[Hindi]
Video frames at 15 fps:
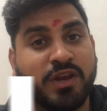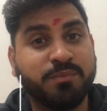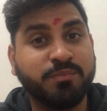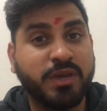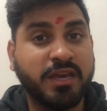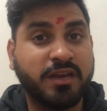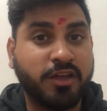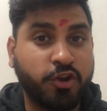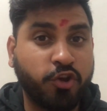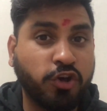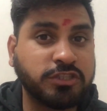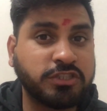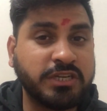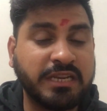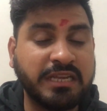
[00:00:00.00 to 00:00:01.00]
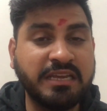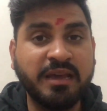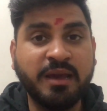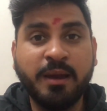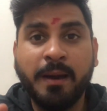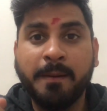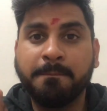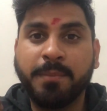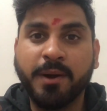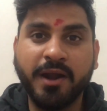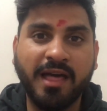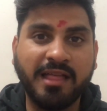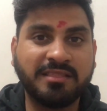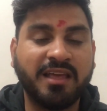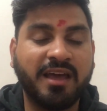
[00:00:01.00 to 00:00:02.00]
फिल्म की क्रियोसिटी
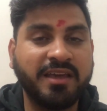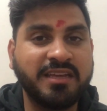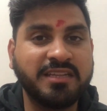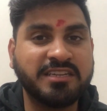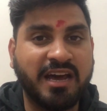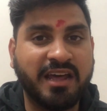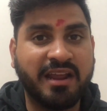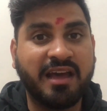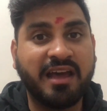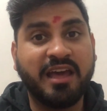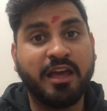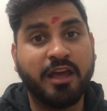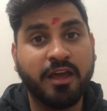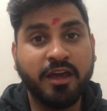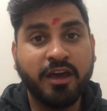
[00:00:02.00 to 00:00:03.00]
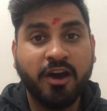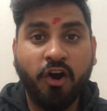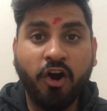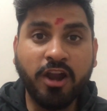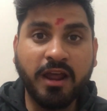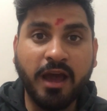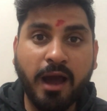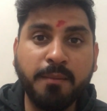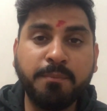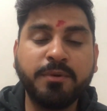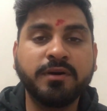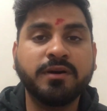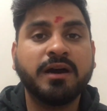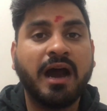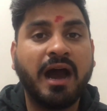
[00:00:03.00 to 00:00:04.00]
बढ़ाता ही जा रहा है और
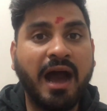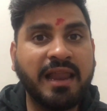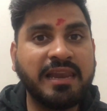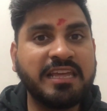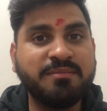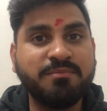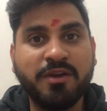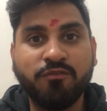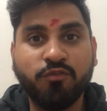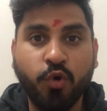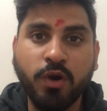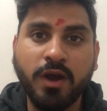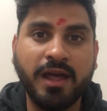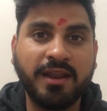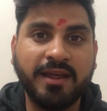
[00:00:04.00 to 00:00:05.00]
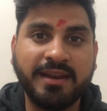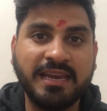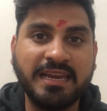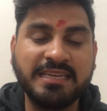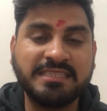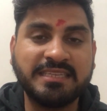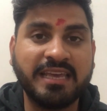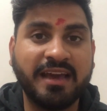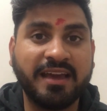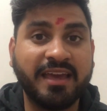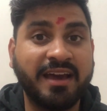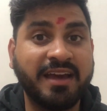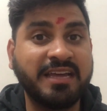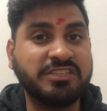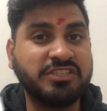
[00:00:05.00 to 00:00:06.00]
अब हाल ही में वो गाना रिलीज किया
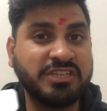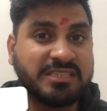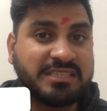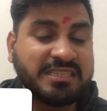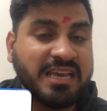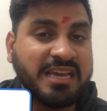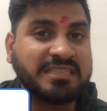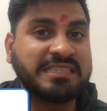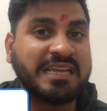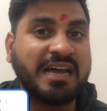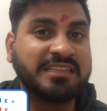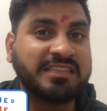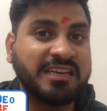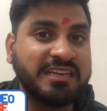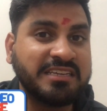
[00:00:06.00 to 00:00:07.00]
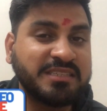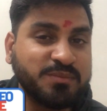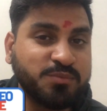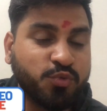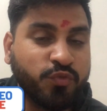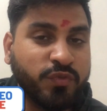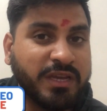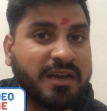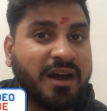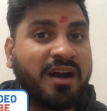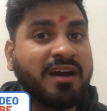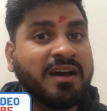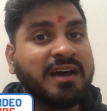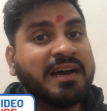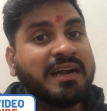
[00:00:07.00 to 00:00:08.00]
गया है जिसके साथ इस मूवी
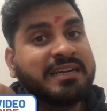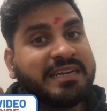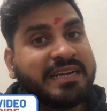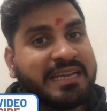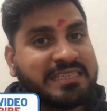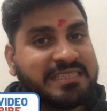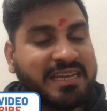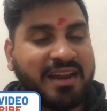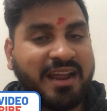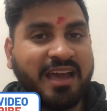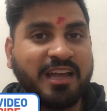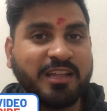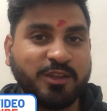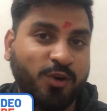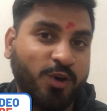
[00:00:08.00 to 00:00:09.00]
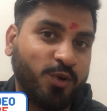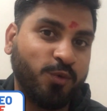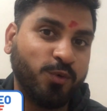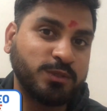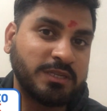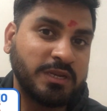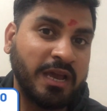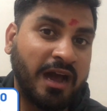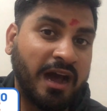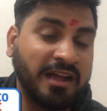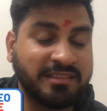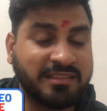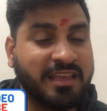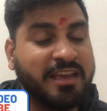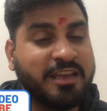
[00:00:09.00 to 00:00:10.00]
का टीजर आया था और उसने
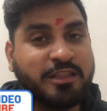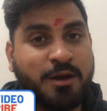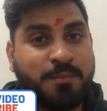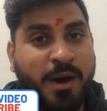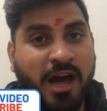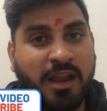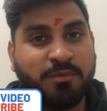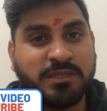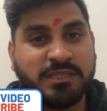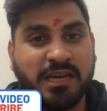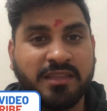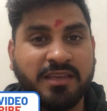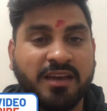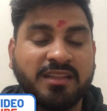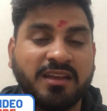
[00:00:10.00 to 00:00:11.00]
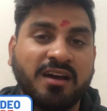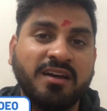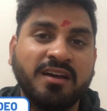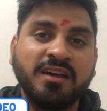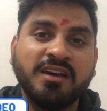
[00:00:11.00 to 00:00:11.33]
आते ही धमाल मचा दिया था